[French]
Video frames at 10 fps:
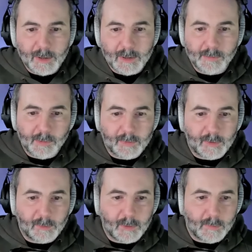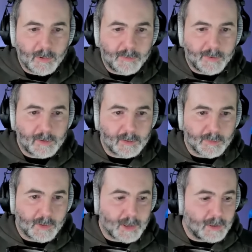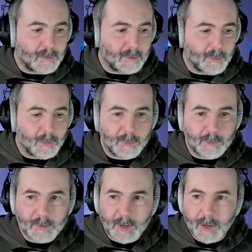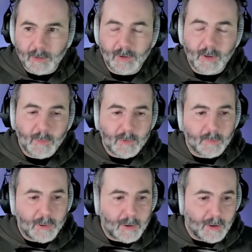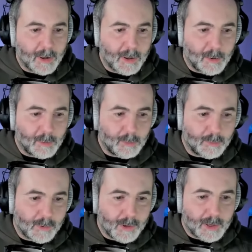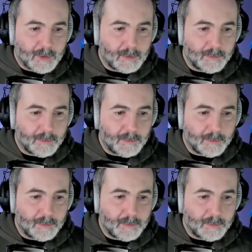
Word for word: avance à son rythme. Mais en fait, je vois qu'il y a des évolutions très régulièrement. On en parle souvent. C'est